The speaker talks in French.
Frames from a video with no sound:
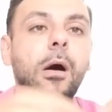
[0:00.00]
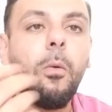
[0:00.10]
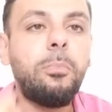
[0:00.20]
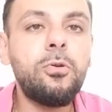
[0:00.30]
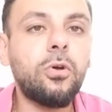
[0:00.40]

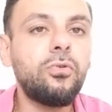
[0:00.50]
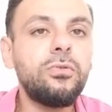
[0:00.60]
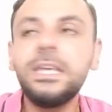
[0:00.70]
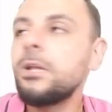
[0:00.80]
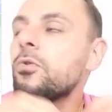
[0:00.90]
on peut leur
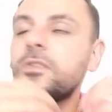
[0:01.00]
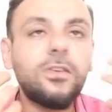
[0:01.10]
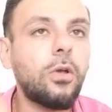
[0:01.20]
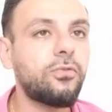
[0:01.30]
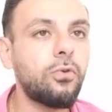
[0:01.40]
donner le
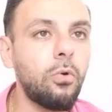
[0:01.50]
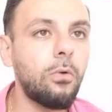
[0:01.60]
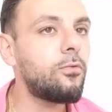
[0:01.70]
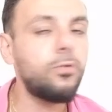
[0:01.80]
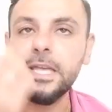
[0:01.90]
sens que
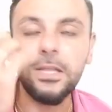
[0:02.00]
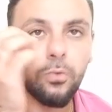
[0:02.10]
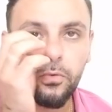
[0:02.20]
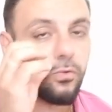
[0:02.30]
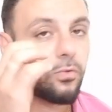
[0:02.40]
l'on veut. Et
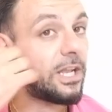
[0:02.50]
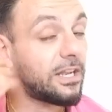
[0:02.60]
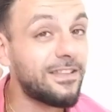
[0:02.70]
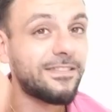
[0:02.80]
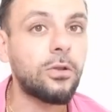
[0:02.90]
nous, ce qu'on
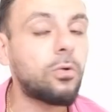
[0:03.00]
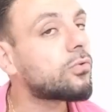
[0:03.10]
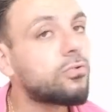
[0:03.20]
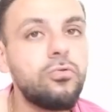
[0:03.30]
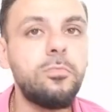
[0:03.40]
analyse, c'est le
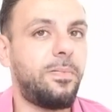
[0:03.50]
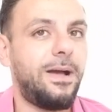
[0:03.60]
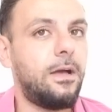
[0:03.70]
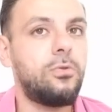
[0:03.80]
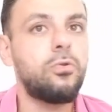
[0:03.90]
contenu,
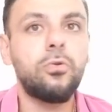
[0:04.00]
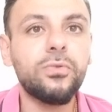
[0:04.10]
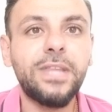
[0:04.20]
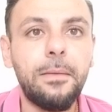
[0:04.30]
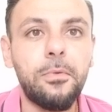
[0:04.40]
pas le
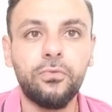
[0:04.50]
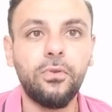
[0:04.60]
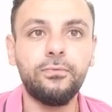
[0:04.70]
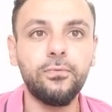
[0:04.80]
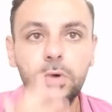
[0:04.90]
comptable. On
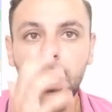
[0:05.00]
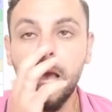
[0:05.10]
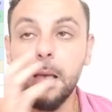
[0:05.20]
s'en fout.